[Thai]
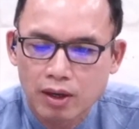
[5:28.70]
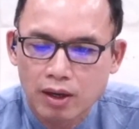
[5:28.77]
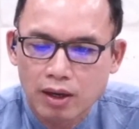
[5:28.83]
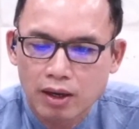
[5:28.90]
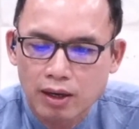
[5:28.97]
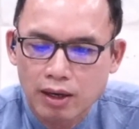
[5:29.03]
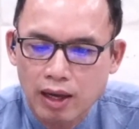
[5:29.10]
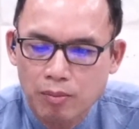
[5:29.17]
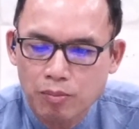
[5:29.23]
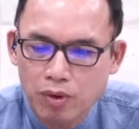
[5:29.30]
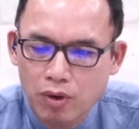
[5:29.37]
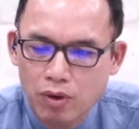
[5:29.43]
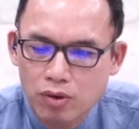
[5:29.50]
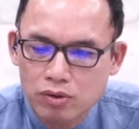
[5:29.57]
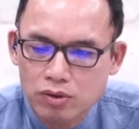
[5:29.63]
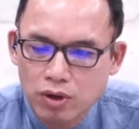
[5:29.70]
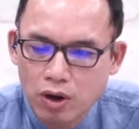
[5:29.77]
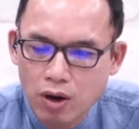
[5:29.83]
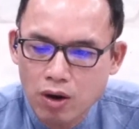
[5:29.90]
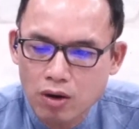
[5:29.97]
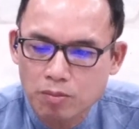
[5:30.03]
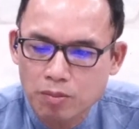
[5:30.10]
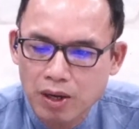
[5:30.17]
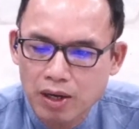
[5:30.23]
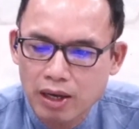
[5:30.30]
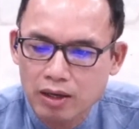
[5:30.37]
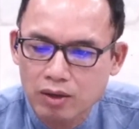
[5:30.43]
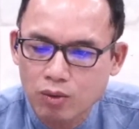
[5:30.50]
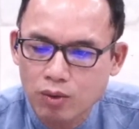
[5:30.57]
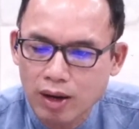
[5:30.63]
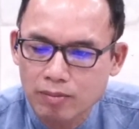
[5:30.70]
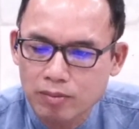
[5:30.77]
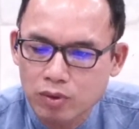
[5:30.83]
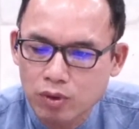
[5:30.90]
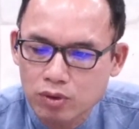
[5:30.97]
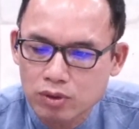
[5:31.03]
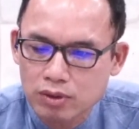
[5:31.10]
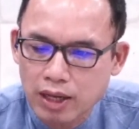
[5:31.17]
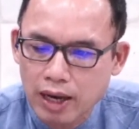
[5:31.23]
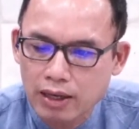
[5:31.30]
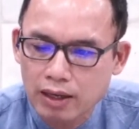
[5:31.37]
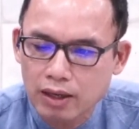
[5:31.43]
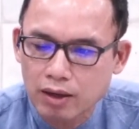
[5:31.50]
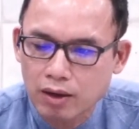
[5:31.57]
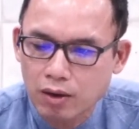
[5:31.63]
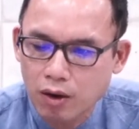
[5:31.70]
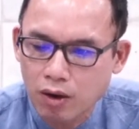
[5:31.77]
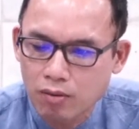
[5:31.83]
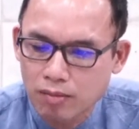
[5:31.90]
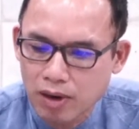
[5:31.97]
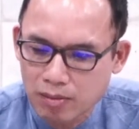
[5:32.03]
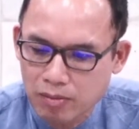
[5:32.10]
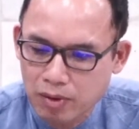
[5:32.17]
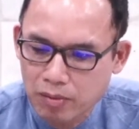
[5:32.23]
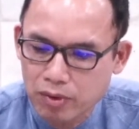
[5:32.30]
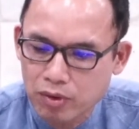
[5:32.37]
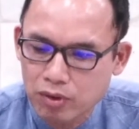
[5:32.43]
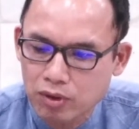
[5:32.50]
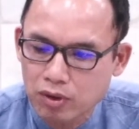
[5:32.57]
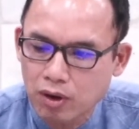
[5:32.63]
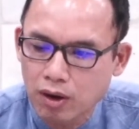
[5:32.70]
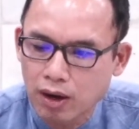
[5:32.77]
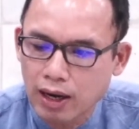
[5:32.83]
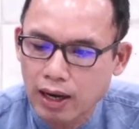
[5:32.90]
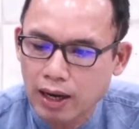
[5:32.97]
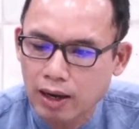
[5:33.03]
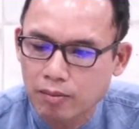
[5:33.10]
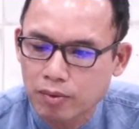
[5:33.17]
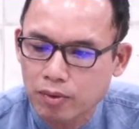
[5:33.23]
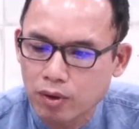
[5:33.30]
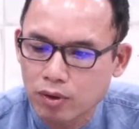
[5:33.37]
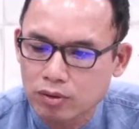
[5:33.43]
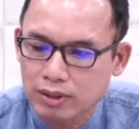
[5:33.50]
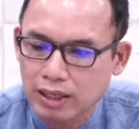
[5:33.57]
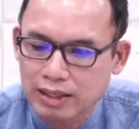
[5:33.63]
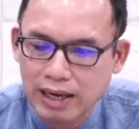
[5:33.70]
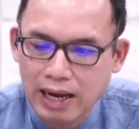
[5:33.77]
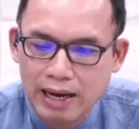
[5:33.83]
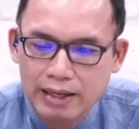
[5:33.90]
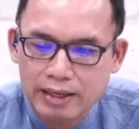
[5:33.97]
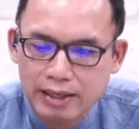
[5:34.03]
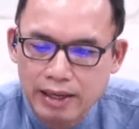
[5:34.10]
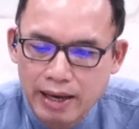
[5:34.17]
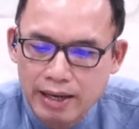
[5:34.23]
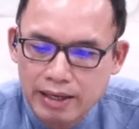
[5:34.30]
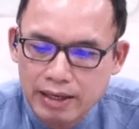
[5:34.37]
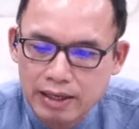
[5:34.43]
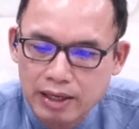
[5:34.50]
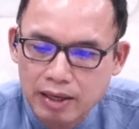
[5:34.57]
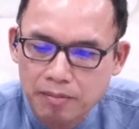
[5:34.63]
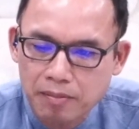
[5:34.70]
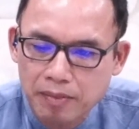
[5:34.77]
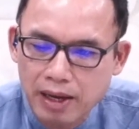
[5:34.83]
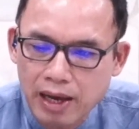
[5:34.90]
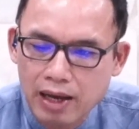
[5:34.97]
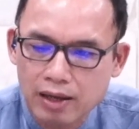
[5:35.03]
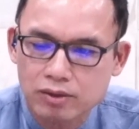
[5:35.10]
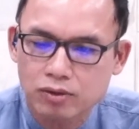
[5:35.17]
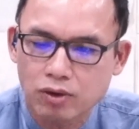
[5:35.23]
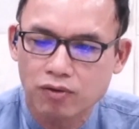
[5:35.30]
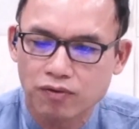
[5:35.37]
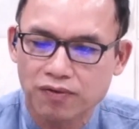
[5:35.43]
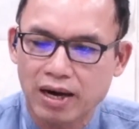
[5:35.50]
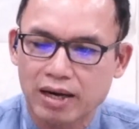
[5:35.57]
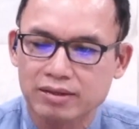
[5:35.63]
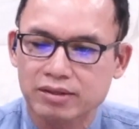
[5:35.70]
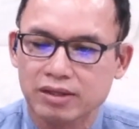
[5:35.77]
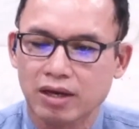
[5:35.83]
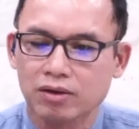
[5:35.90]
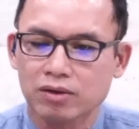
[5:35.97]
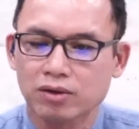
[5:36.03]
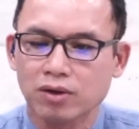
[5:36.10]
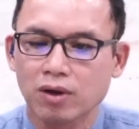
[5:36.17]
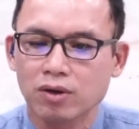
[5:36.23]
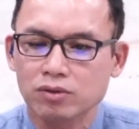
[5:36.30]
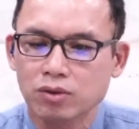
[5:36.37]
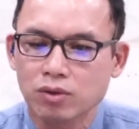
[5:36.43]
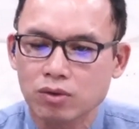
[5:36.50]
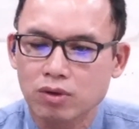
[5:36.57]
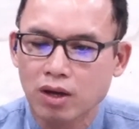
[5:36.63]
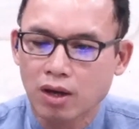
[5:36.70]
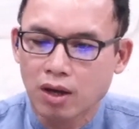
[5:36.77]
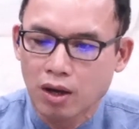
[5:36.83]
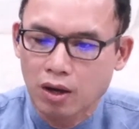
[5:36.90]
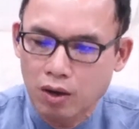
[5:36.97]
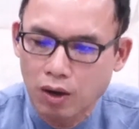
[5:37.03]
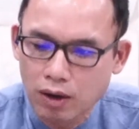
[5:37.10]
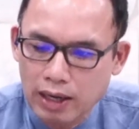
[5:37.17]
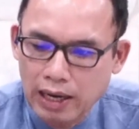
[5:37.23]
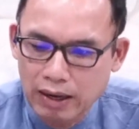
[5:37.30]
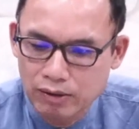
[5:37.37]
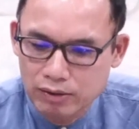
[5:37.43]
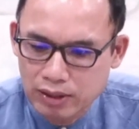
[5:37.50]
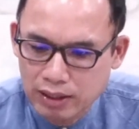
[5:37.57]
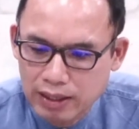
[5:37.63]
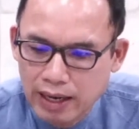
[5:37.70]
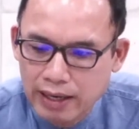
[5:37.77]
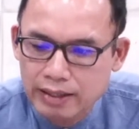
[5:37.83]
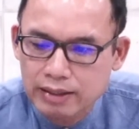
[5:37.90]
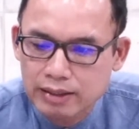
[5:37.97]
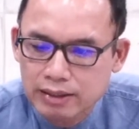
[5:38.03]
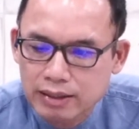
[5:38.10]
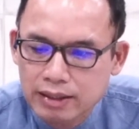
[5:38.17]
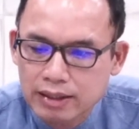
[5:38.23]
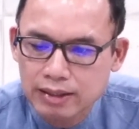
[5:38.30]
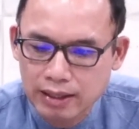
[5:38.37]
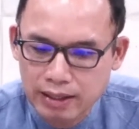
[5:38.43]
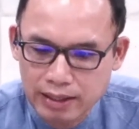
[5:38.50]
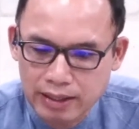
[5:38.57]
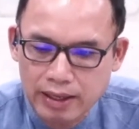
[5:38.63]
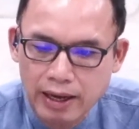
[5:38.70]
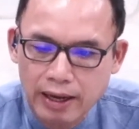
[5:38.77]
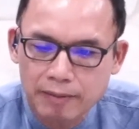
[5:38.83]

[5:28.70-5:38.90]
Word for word: และพระองค์ทอดพระเนตรความทุกข์ใจของบรรพบุรุษของข้าพระองค์ทั้งหลายในอียิปต์และทรงฟังเสียงร้องทุกข์ ของเขาทั้งหลายที่ทะเลแดง